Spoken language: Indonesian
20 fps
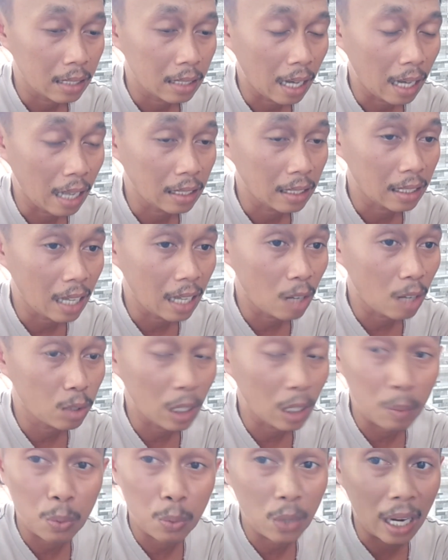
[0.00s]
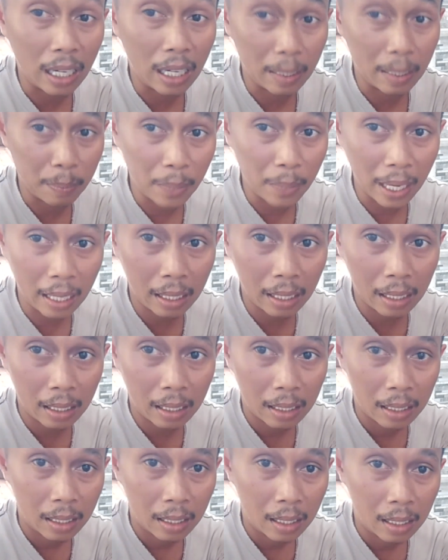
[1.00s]
jangan terlalu terbuka lebar
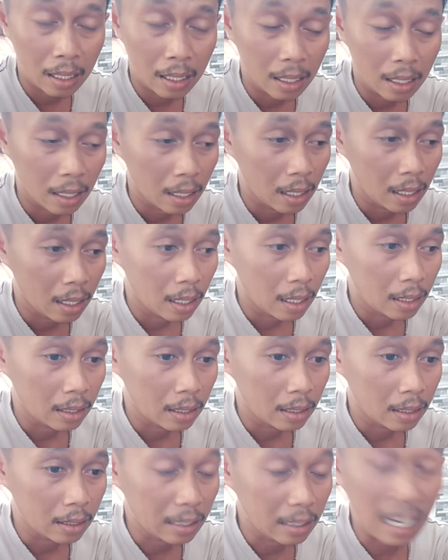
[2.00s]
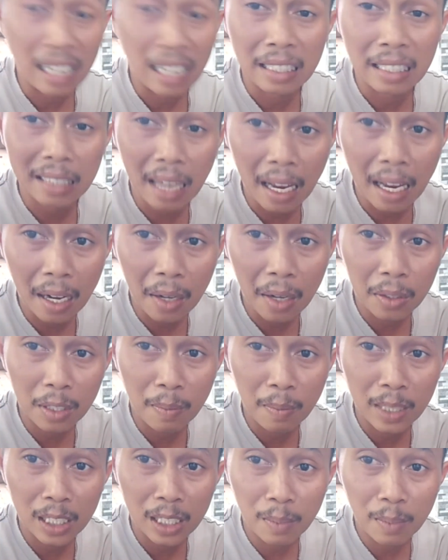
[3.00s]
dan kalau
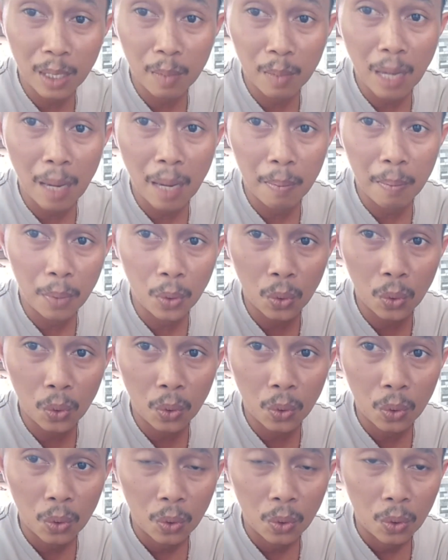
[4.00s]
teman-teman mampu